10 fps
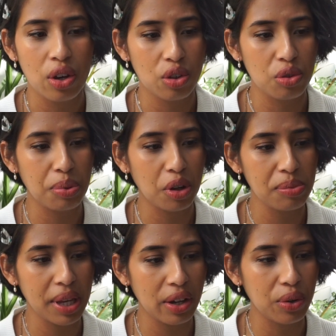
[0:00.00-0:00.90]
une
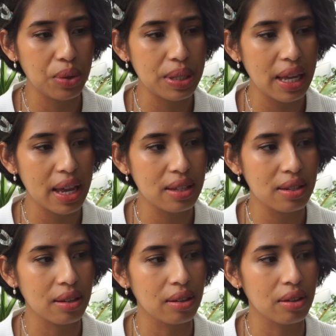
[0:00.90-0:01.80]
première
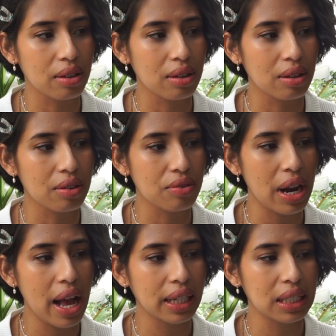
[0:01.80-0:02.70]
grossesse euh,
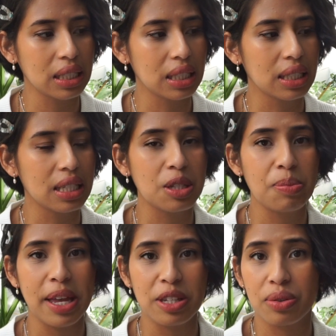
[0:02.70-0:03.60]
voilà, qui, qui,
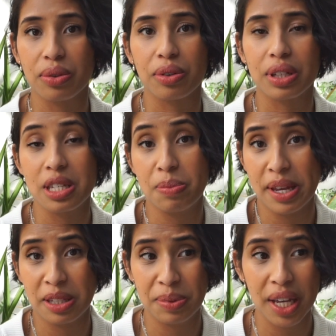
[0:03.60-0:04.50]
se passe, qui se
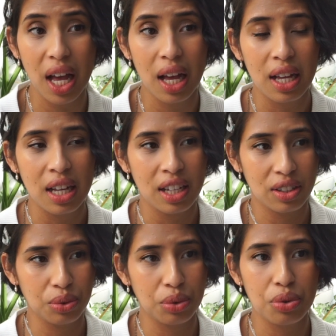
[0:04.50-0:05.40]
passe bien.
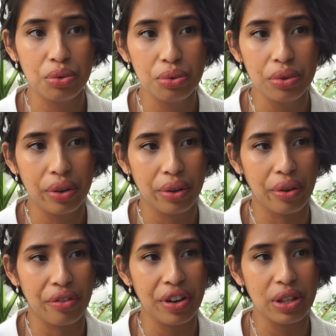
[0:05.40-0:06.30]
Donc nous
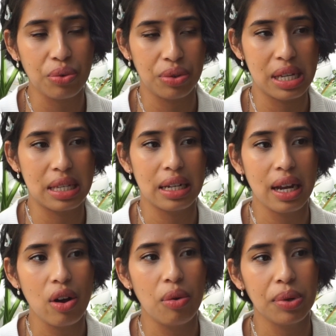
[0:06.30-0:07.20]
en fait on était
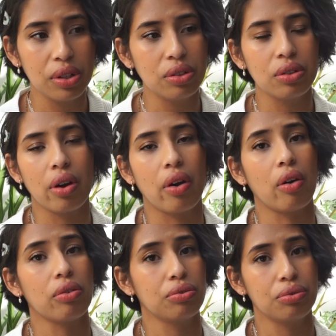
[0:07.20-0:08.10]
là en mode
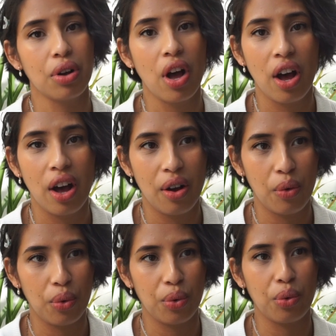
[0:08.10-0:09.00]

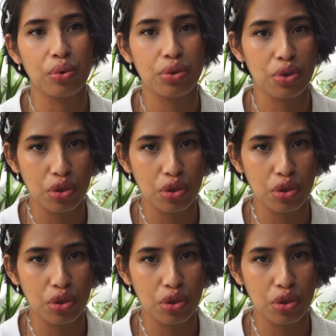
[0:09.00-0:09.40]
on ne se